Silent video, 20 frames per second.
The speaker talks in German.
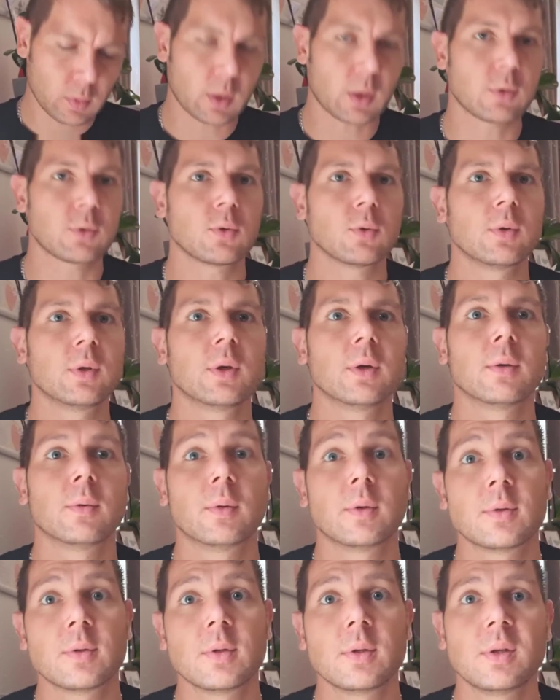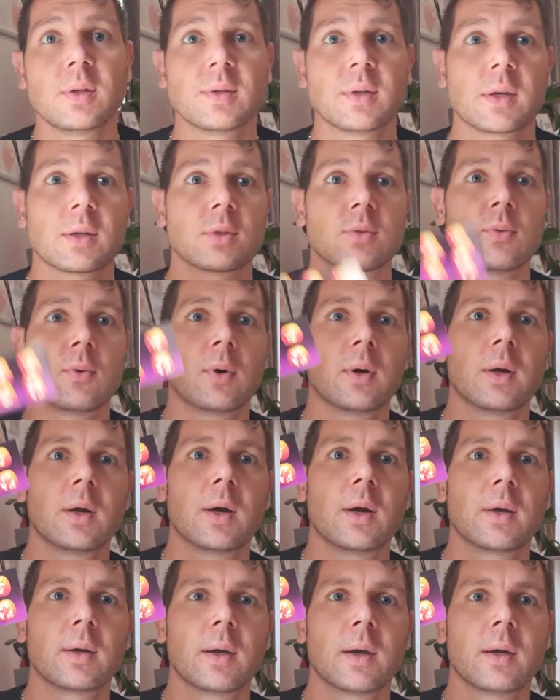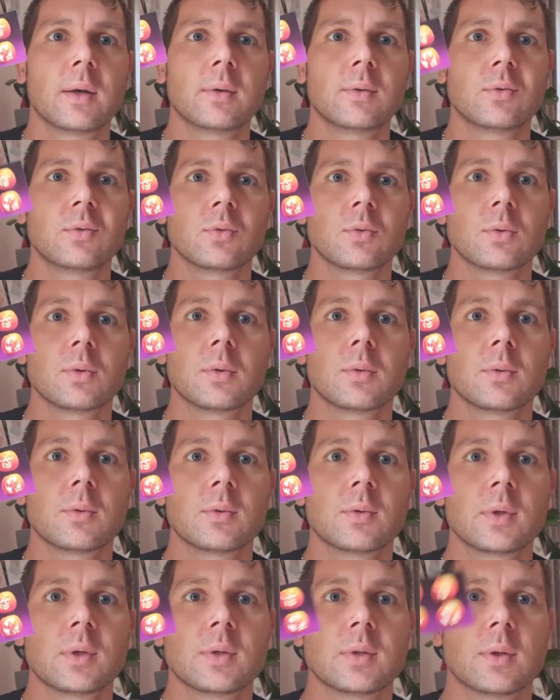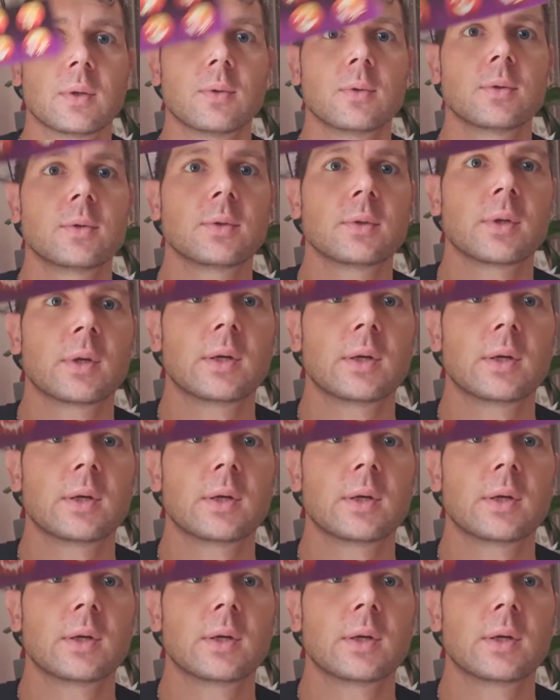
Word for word: Ach so, hier sind die sechs Vorlagen, ja, so sehen sie aus